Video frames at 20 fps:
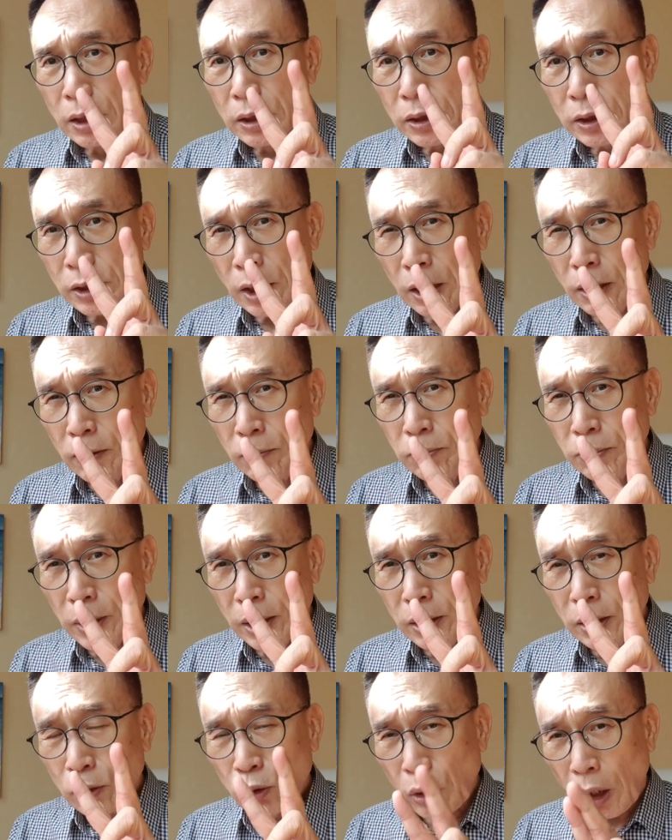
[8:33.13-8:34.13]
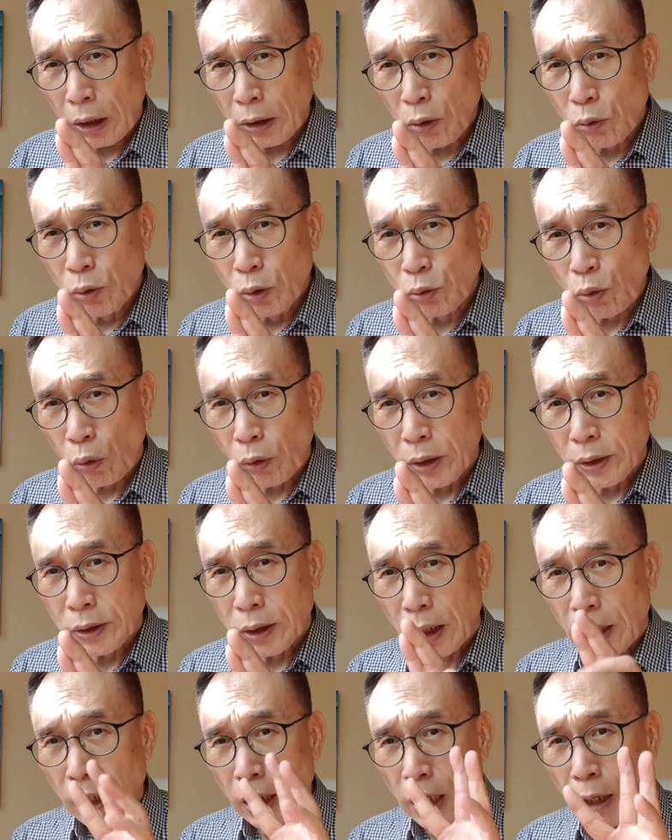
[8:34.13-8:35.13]
생멸의 작용을
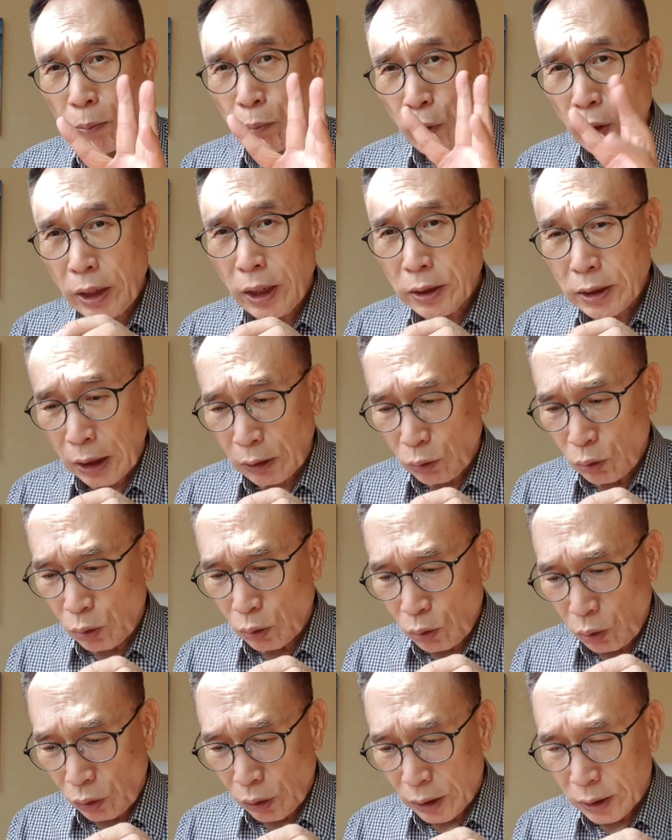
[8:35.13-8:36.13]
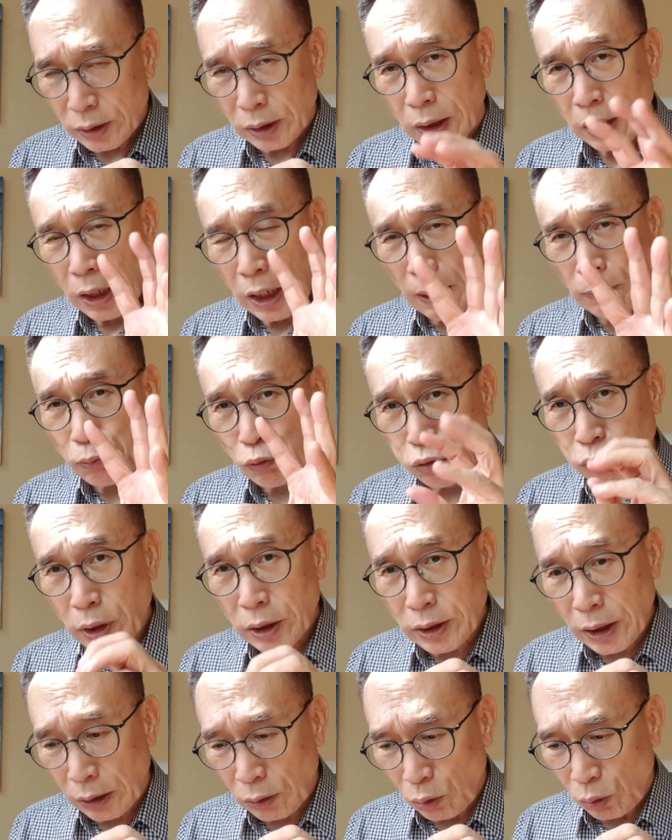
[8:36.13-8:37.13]
통해서 합화의 작용을 통해서
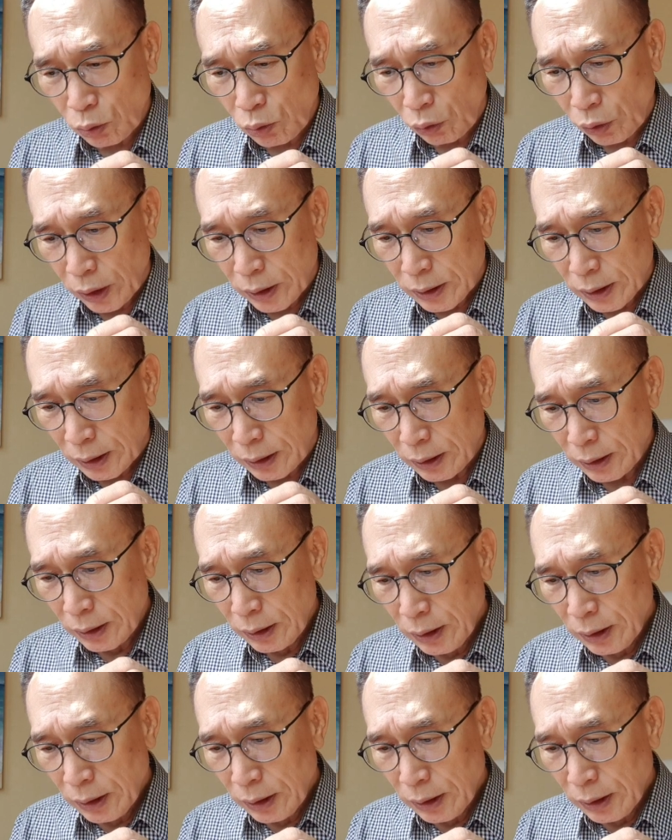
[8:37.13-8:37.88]
합충의 작용을 통해서